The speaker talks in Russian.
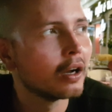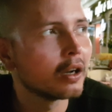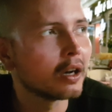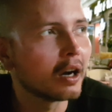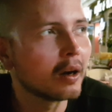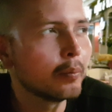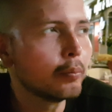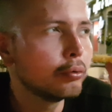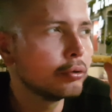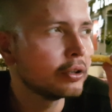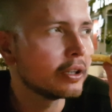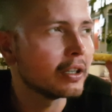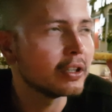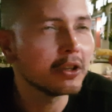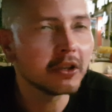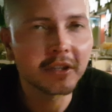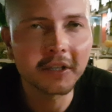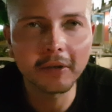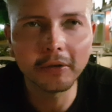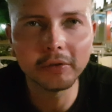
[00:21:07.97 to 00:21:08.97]
как будто
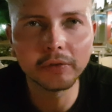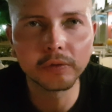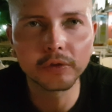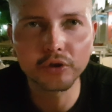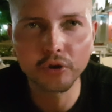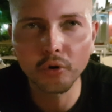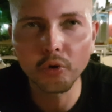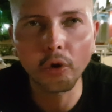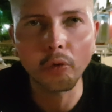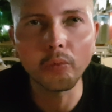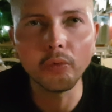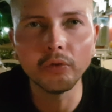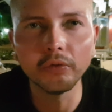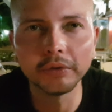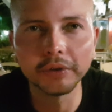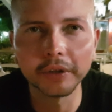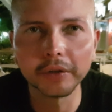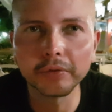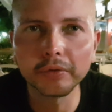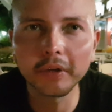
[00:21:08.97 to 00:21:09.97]
они делают вот шаурму
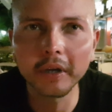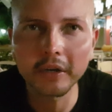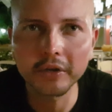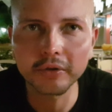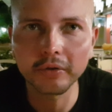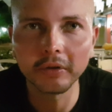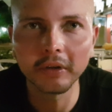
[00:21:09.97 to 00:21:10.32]
вот эту нашу,